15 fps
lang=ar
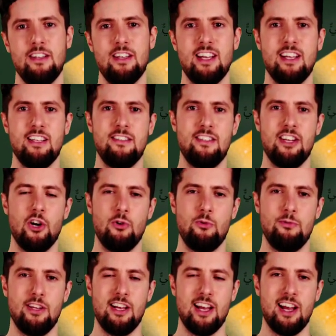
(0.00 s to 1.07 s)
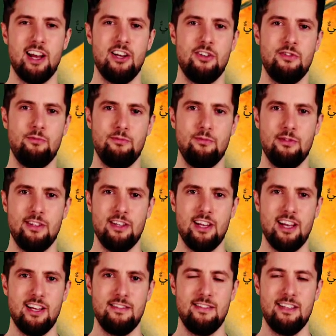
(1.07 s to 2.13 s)
لا يسمع بي احد من
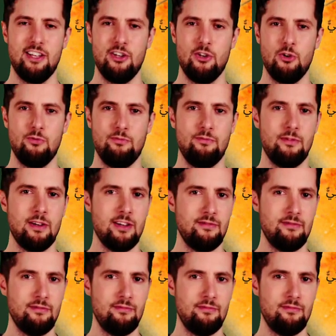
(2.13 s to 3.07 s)
هذه الامه